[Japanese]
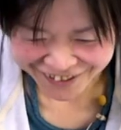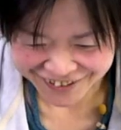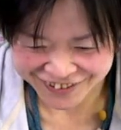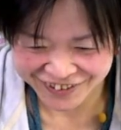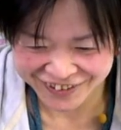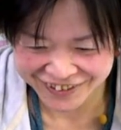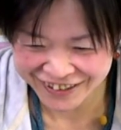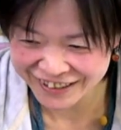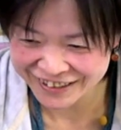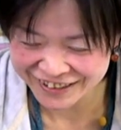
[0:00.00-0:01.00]
そう
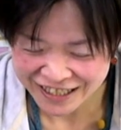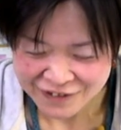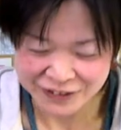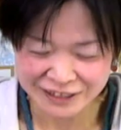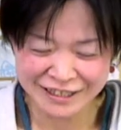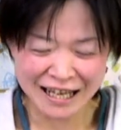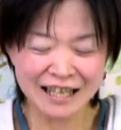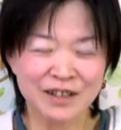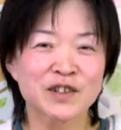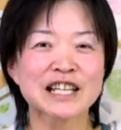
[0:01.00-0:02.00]
なんだ私
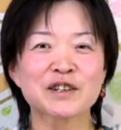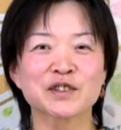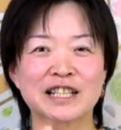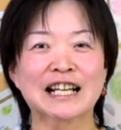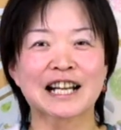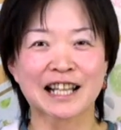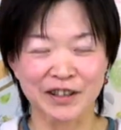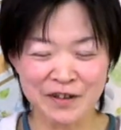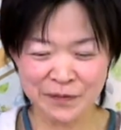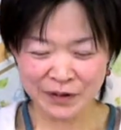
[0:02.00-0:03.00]
ねこんなこと言いながらだ
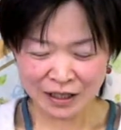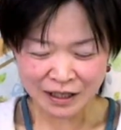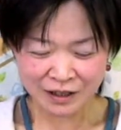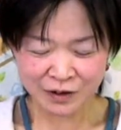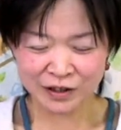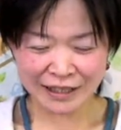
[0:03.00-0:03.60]
よこん